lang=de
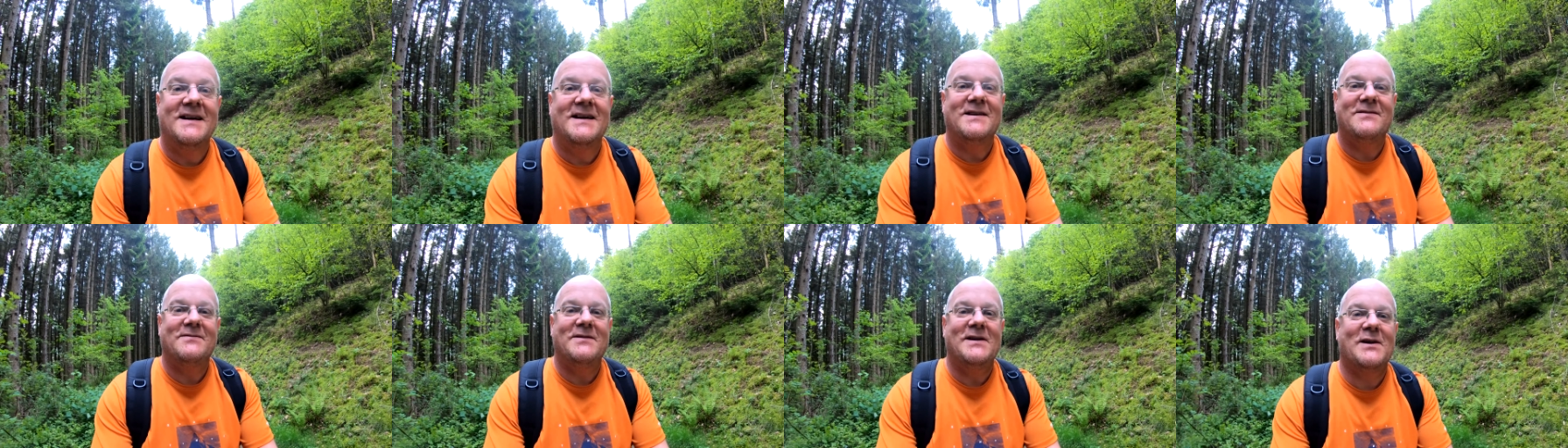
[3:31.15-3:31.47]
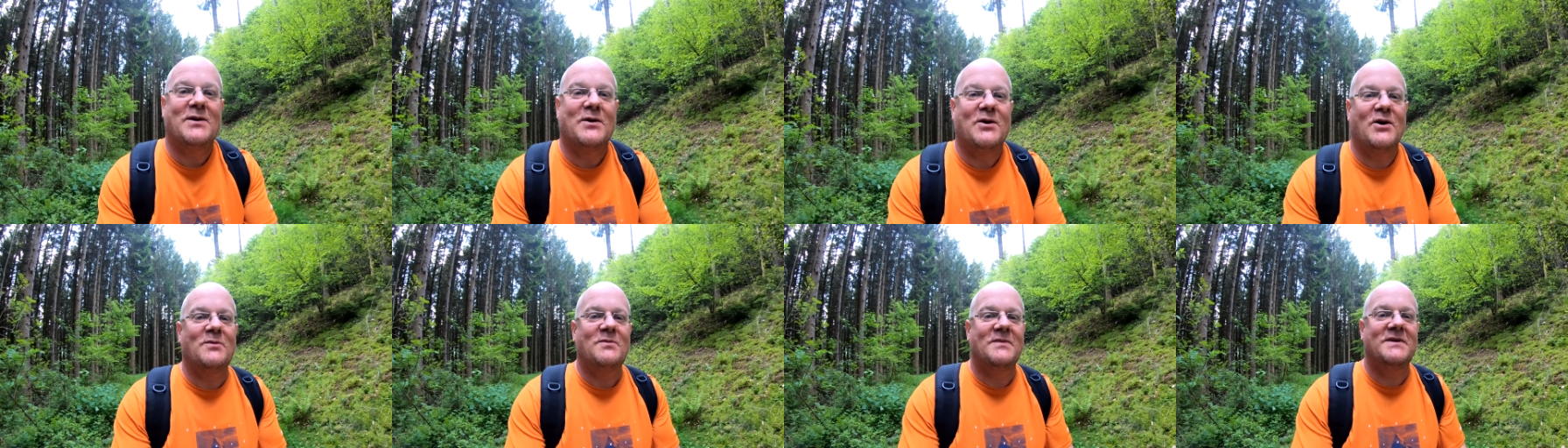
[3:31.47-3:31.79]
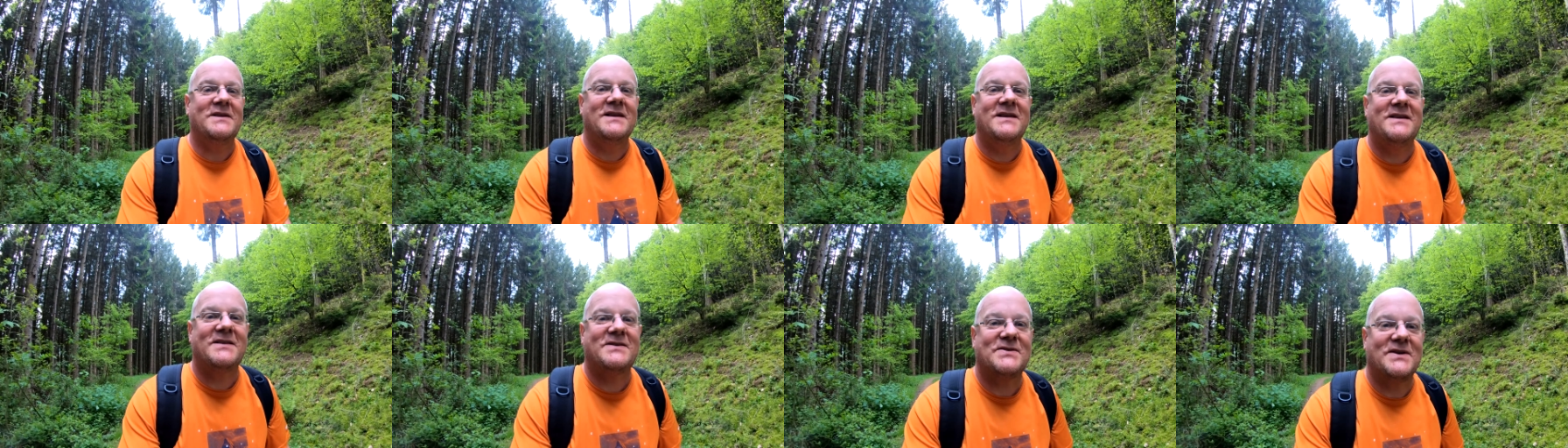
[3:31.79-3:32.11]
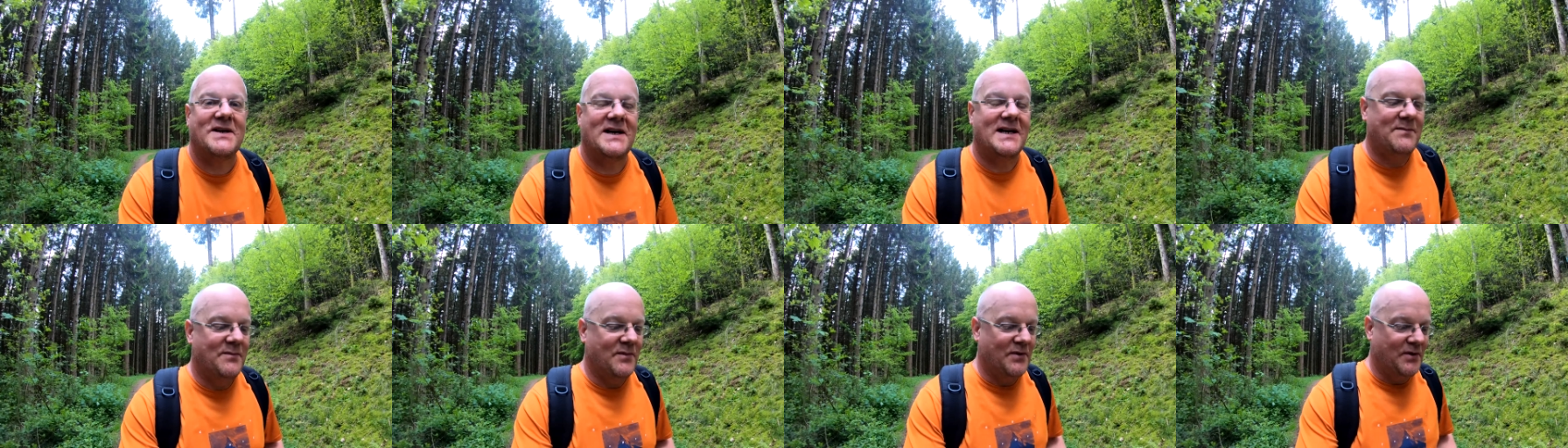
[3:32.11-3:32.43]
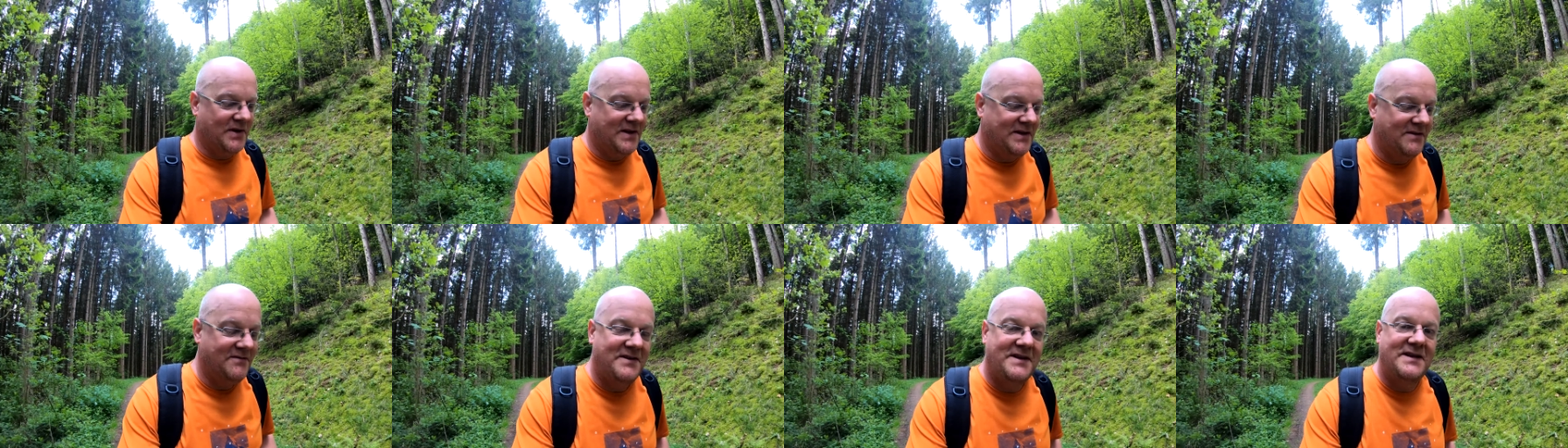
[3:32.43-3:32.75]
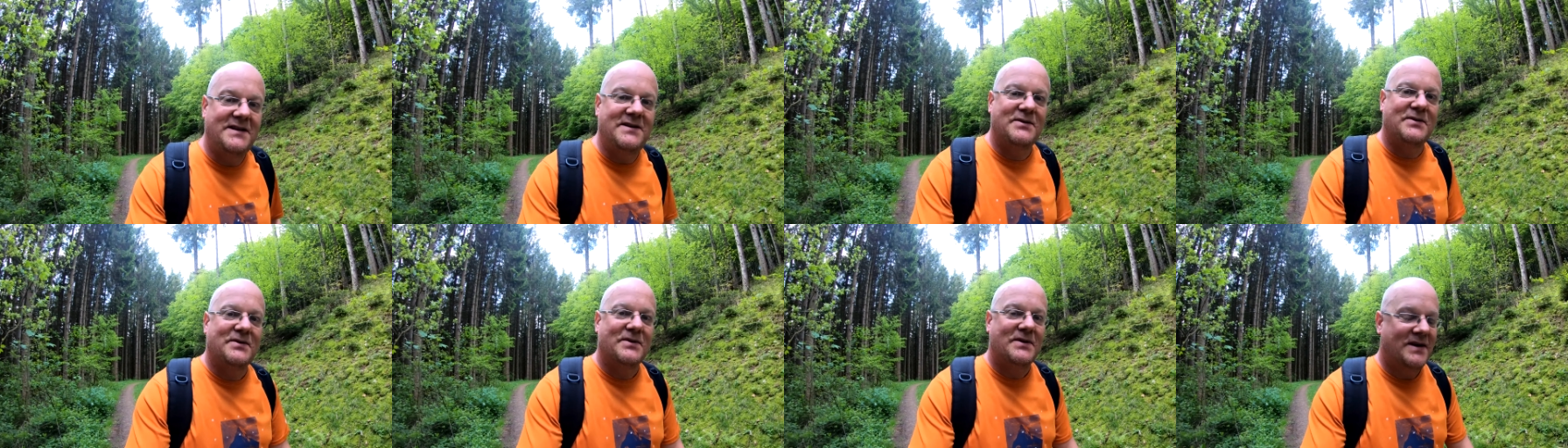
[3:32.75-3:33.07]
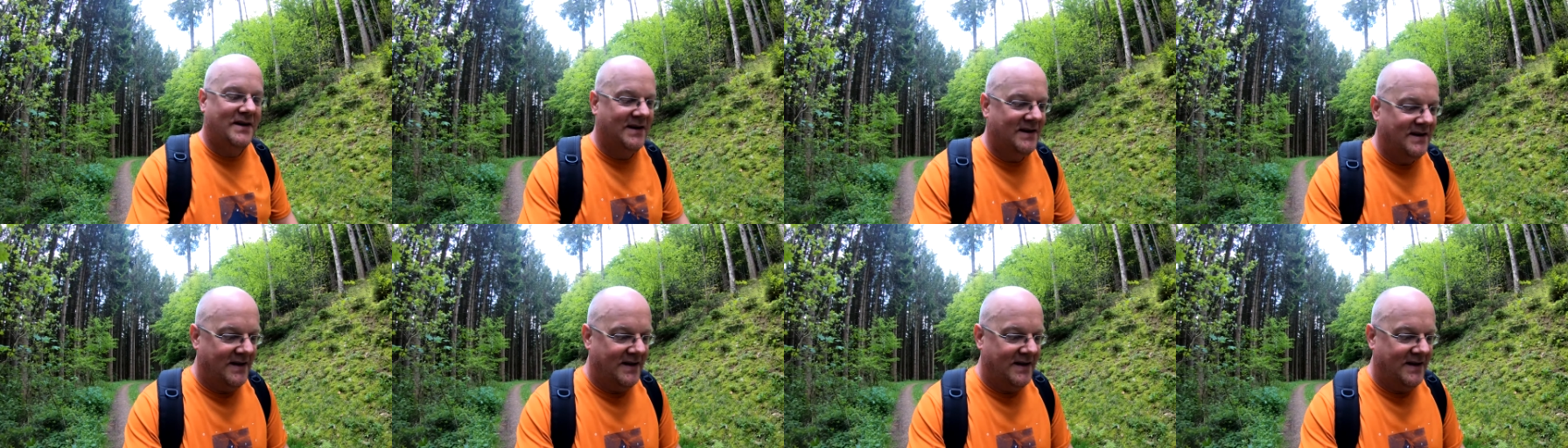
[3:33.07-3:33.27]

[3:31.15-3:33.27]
Willkommen zu einem neuen Video.